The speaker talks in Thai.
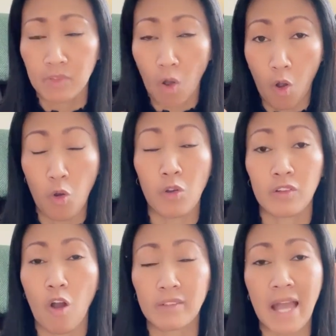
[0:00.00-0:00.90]
ของ
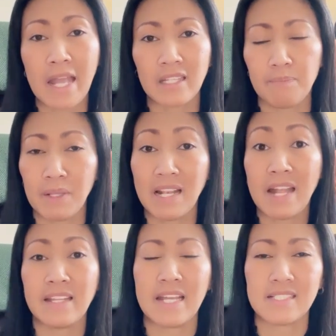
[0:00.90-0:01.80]
ของไทย แต่เป็นร้า
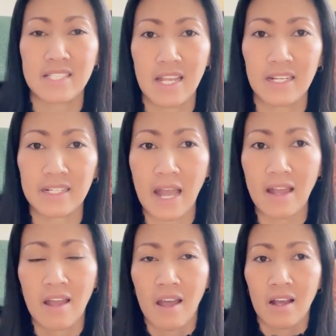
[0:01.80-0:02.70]
นเอเชียนะคะ
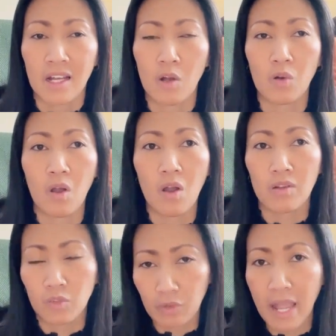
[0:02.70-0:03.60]
เราก็
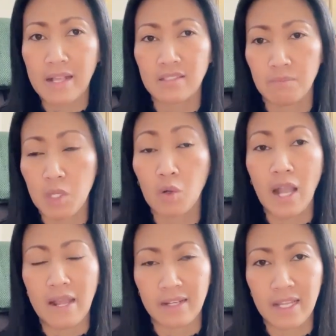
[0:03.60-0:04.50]
ตรงเนี้ยจะมีโอ
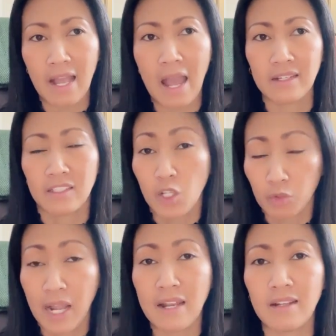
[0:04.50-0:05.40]
กาสได้งานเดี๋ยว
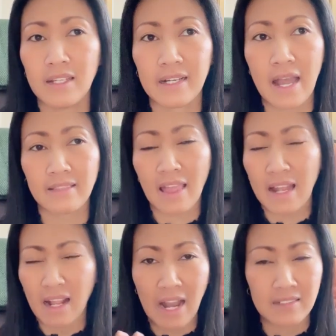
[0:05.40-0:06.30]
นั้นเลยนะคะ แต่
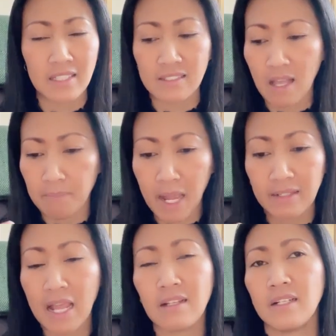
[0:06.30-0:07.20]
หลักๆที่สามารถ
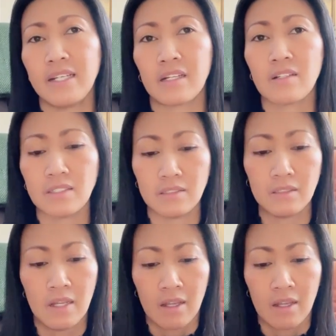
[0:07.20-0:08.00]
ได้เลยเนี่ยก็คือ